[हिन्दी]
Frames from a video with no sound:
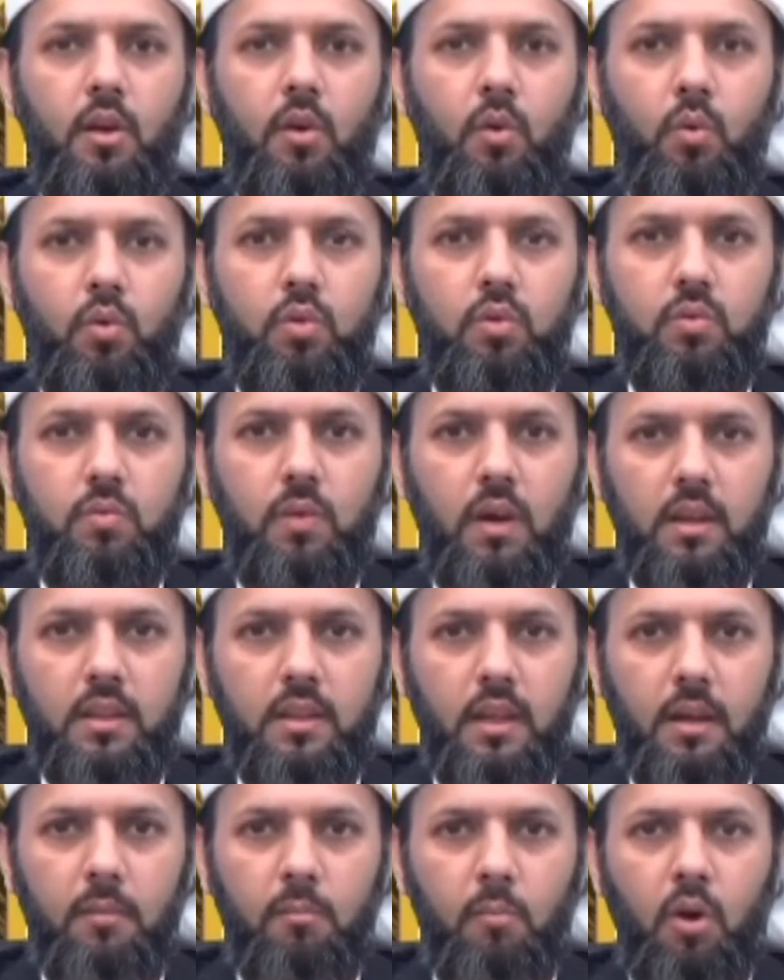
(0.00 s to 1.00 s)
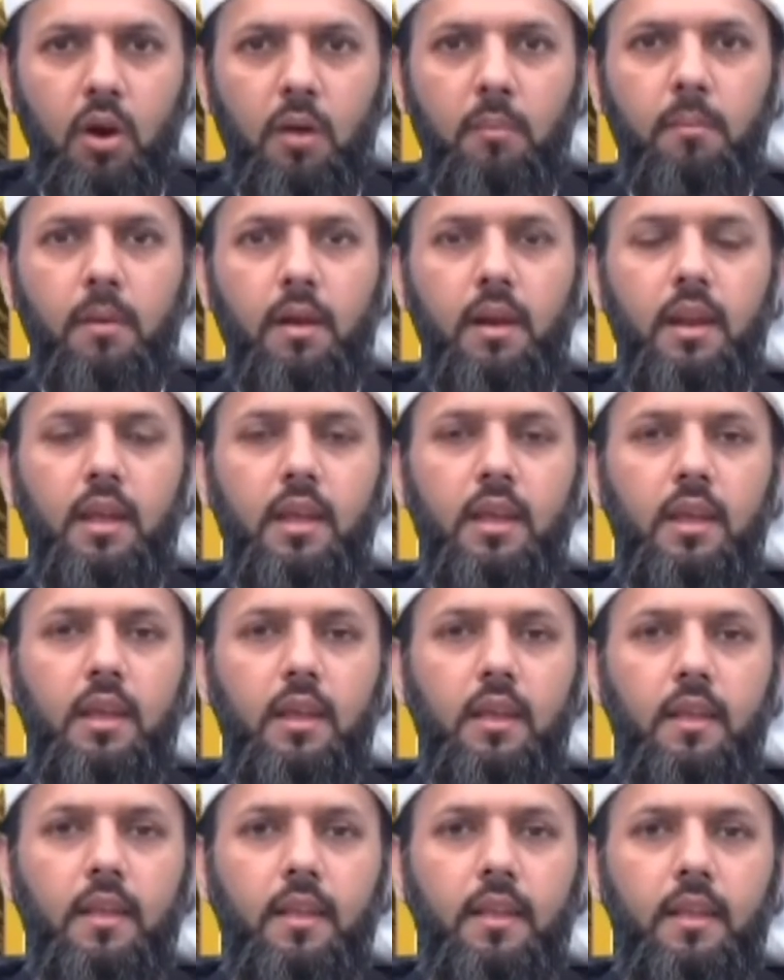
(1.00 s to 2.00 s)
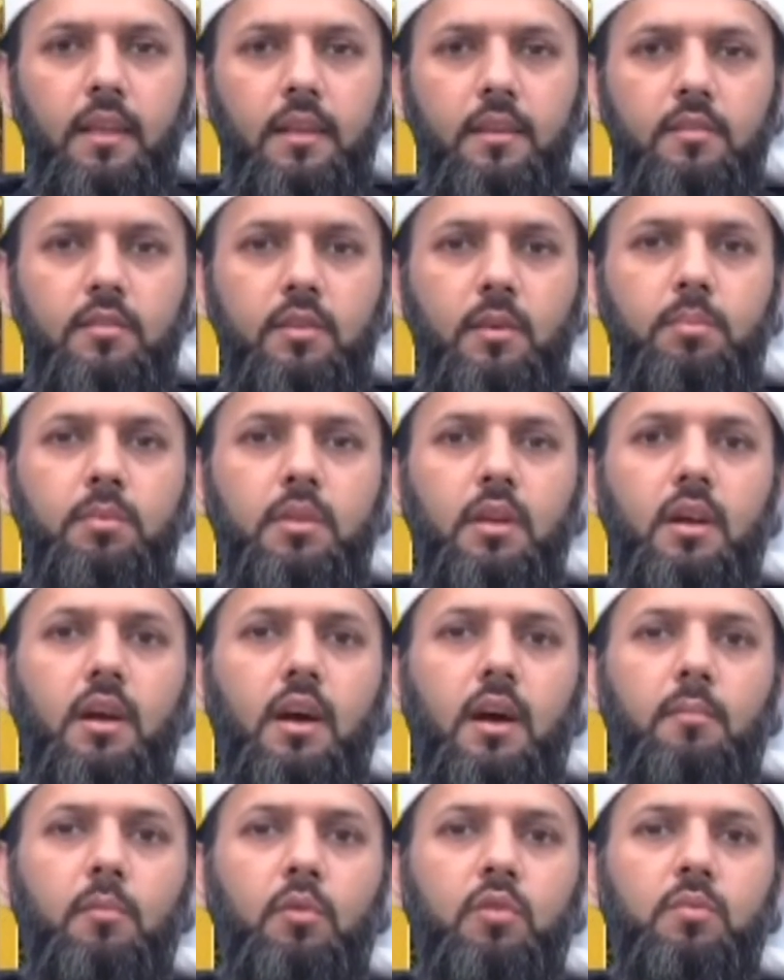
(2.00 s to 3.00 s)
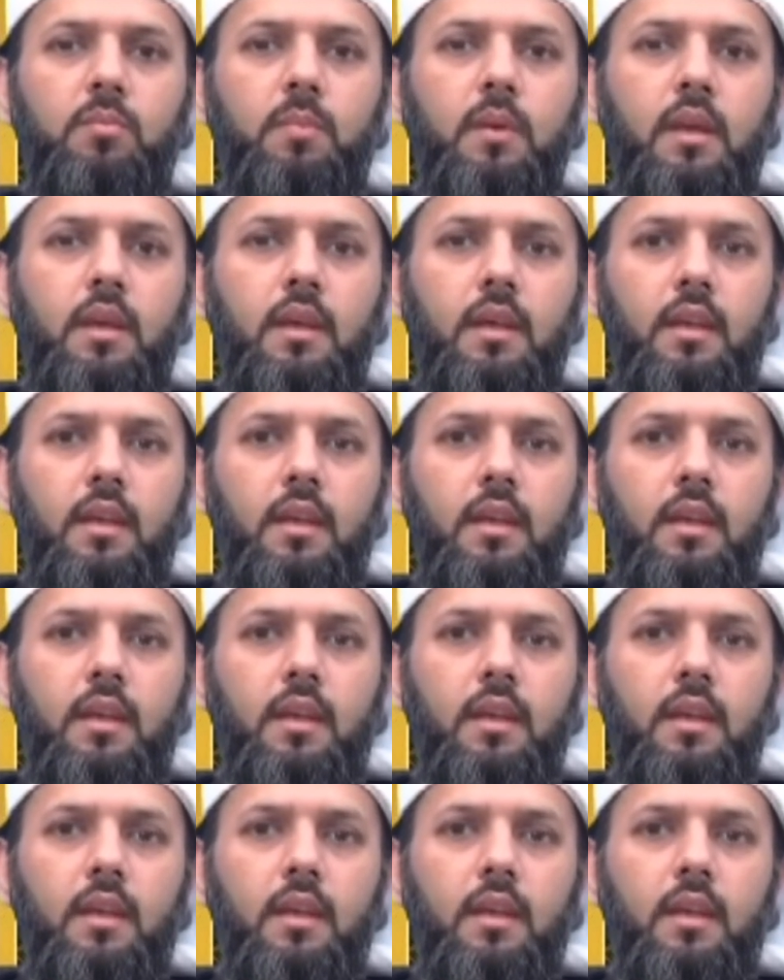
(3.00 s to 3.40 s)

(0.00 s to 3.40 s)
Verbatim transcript: उस वक्त तक मुकम्मल नहीं जब तक हम उसमें